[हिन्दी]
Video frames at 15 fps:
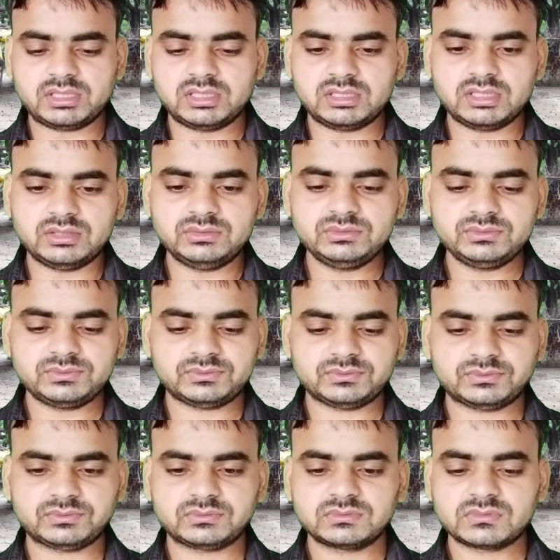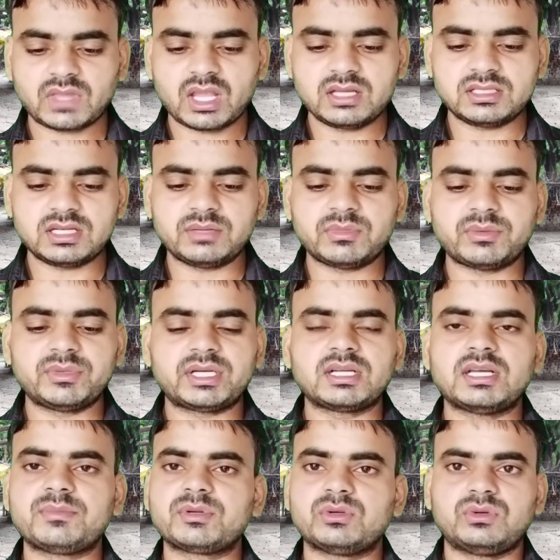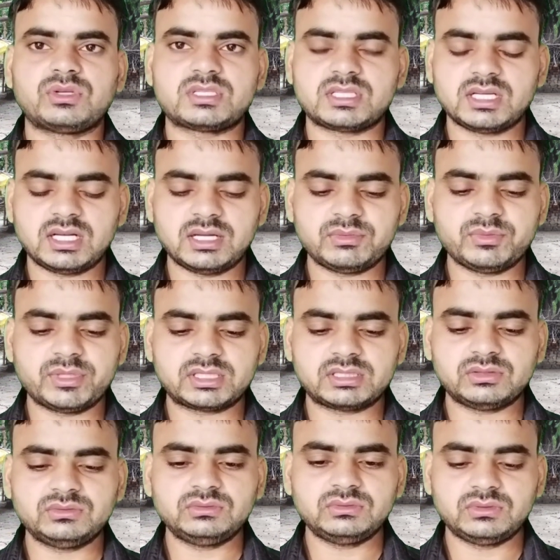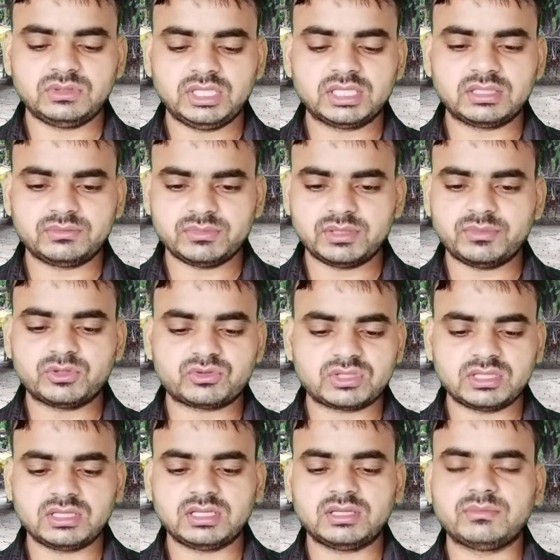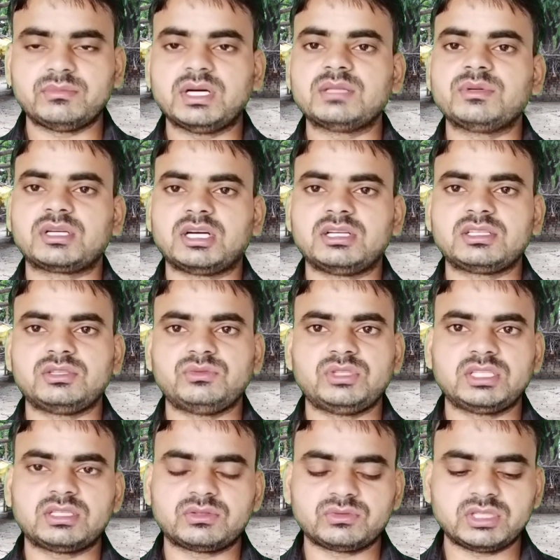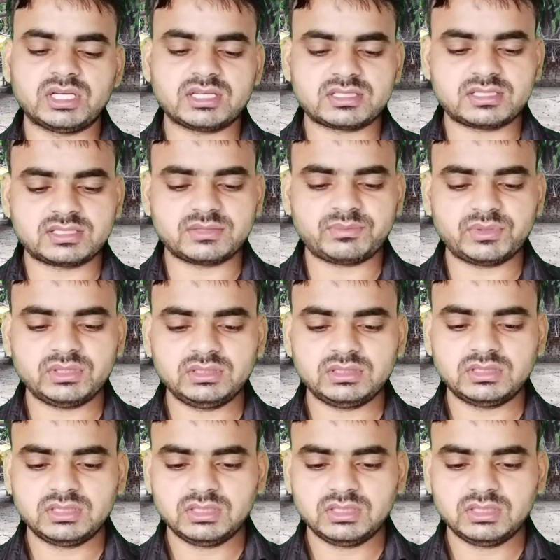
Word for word: भर देता हूँ चलिए मैं मेरा यहाँ पे ओरिजिनल नाम ही भरता हूँ लेकिन मैं उसे बाद में कंटिन्यू नहीं करूँगा लास्ट स्टेप पर